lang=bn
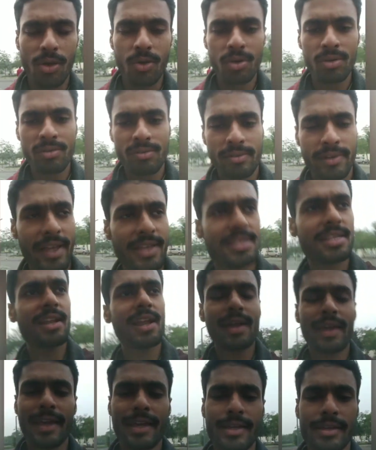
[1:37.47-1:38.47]
এখন
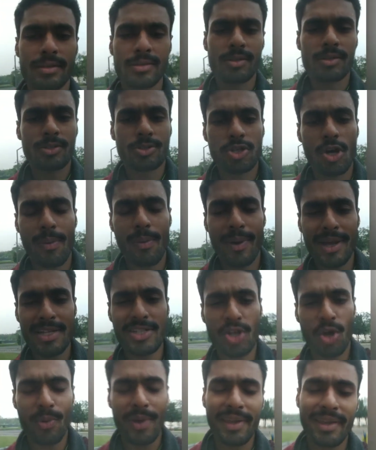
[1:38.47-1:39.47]
রেসের আগে সবাই
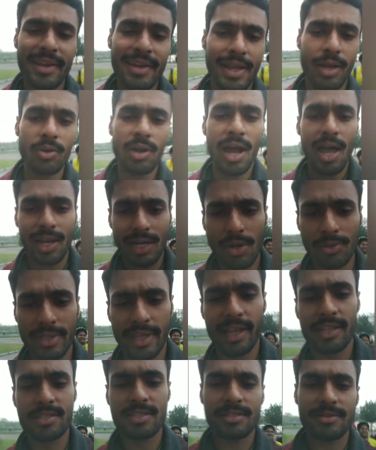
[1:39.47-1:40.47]
সবাইকে নিয়ে এখন হালকা হতে
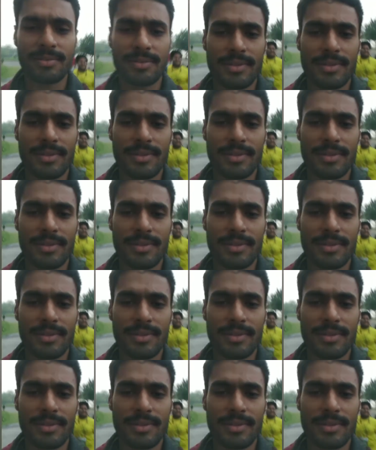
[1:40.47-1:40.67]
যাচ্ছি